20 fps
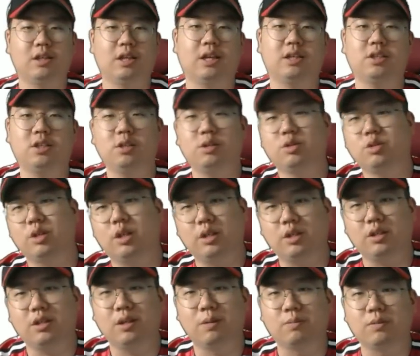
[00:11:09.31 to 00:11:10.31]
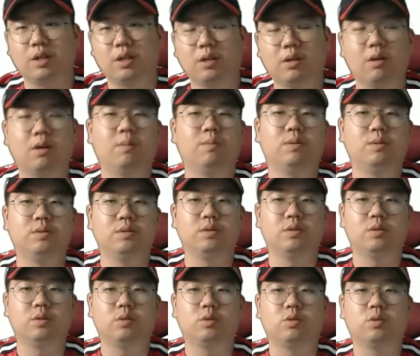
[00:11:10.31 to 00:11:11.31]
딱 칠 수가 있기 때문에 그런
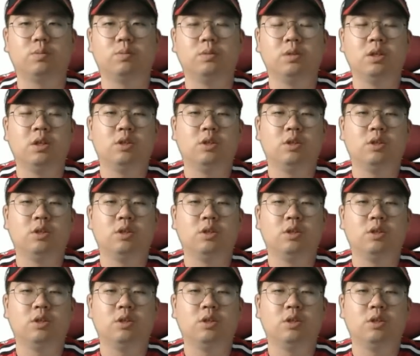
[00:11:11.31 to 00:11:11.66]
부분들도 좀